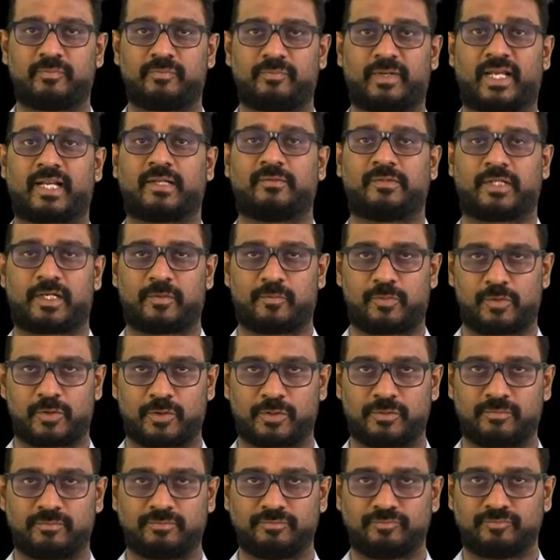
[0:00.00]

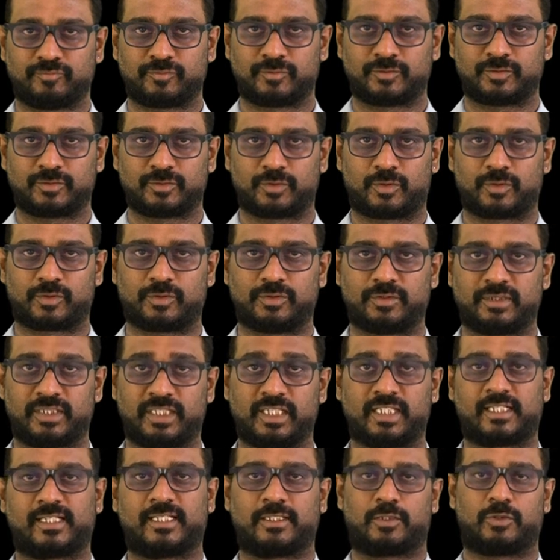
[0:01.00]
பரபரப்போடும் ஒரு
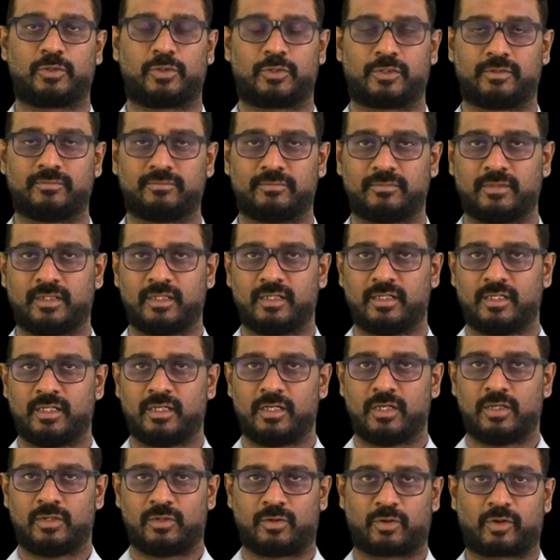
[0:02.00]
ஏக்கத்தோடும்
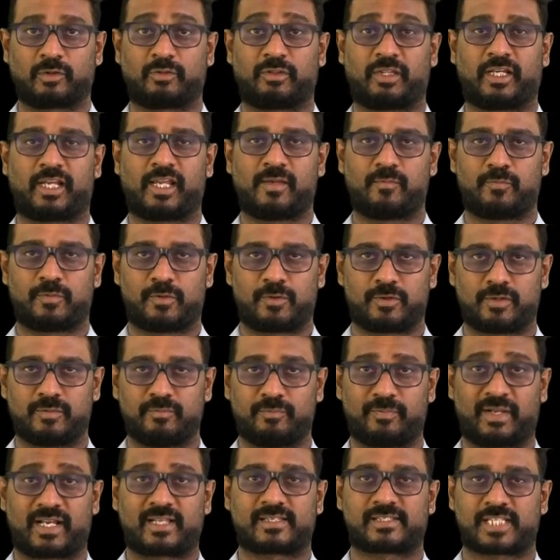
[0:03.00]
ஒரு திகைப்போடும்
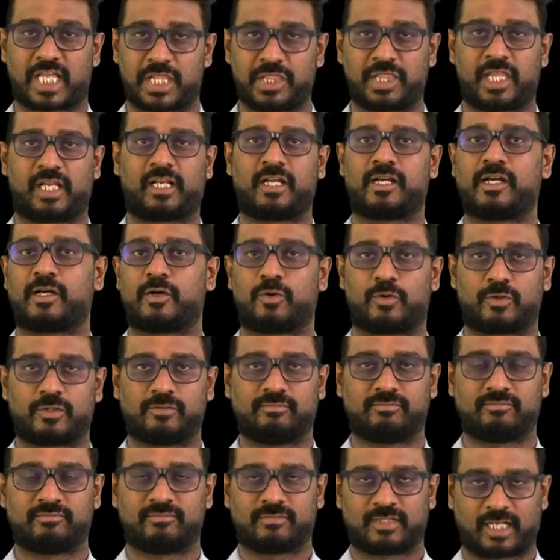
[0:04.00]
பல
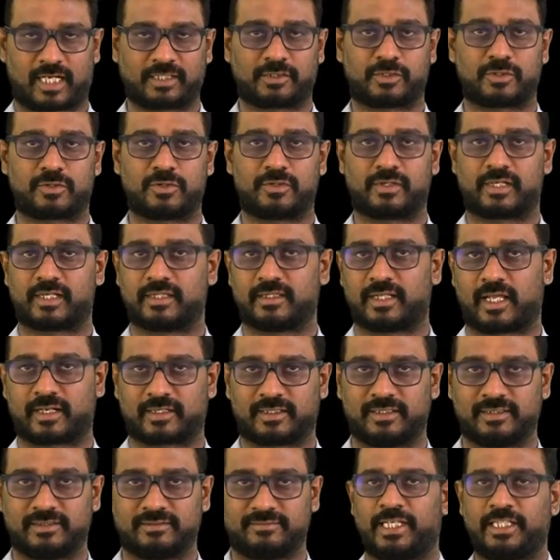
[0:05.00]
சந்தேகங்களோடும் காத்து
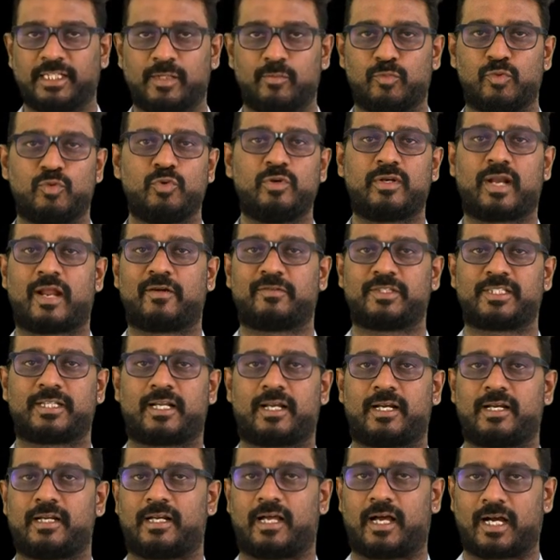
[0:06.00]
கொண்டிருந்தார்கள் இந்த மூன்றாவது
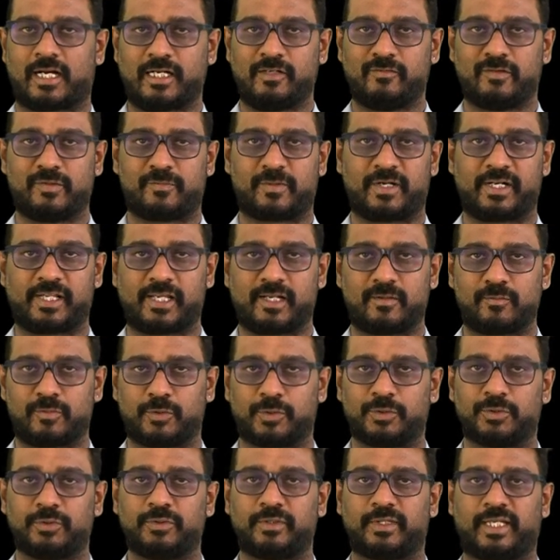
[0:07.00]
நாள் அகழ்வு பணியின்
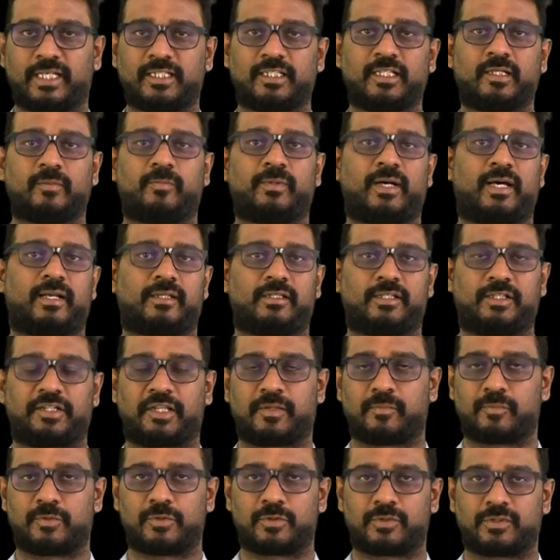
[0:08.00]
போது
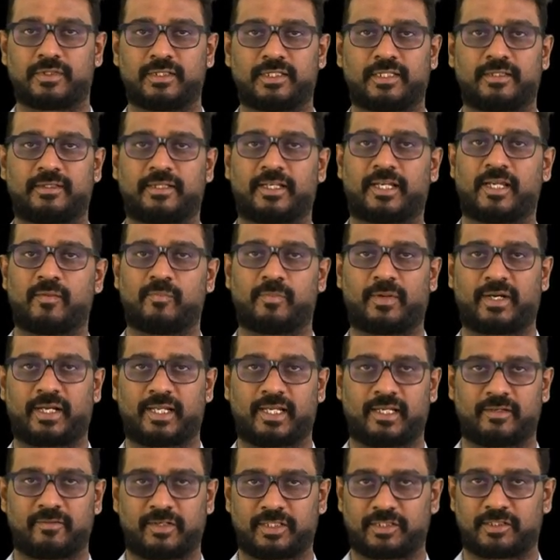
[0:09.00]
எதிர்பார்த்ததை போன்று இந்த
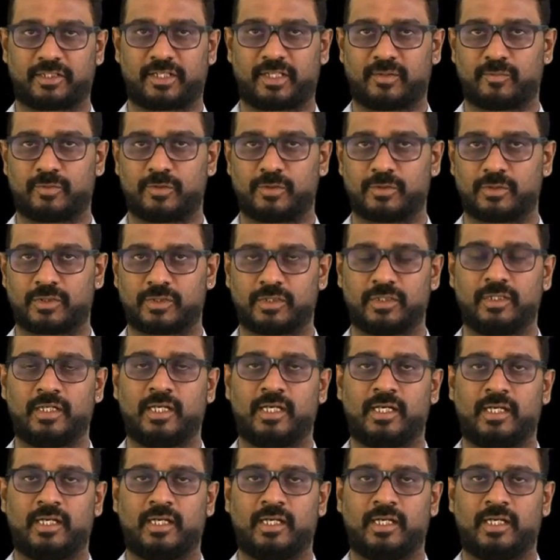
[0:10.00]
திகைப்படையை வைத்ததை போன்று